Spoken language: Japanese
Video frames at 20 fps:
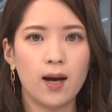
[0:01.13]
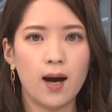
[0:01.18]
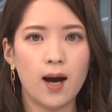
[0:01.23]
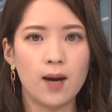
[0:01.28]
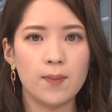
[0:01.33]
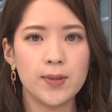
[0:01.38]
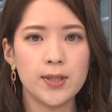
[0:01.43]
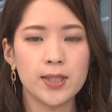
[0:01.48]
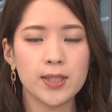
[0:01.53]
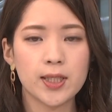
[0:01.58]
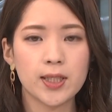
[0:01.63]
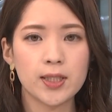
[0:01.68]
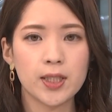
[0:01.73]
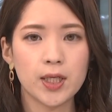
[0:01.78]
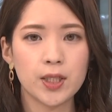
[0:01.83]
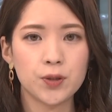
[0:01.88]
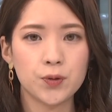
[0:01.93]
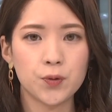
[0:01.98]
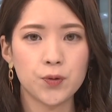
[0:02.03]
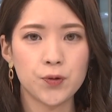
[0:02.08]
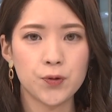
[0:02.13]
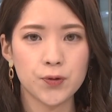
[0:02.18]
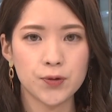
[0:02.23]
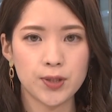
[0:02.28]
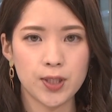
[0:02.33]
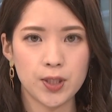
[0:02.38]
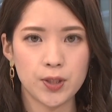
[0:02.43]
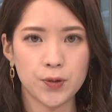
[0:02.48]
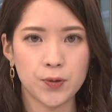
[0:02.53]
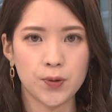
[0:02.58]
アメリカ大統領
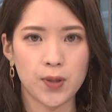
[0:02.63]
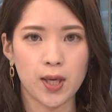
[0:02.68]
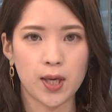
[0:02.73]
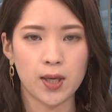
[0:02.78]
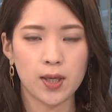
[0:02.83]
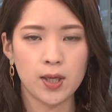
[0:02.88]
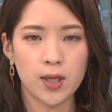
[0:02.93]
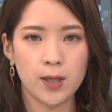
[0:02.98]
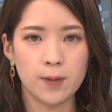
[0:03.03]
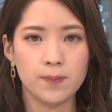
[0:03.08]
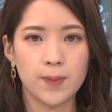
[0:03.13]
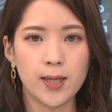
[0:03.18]
選挙で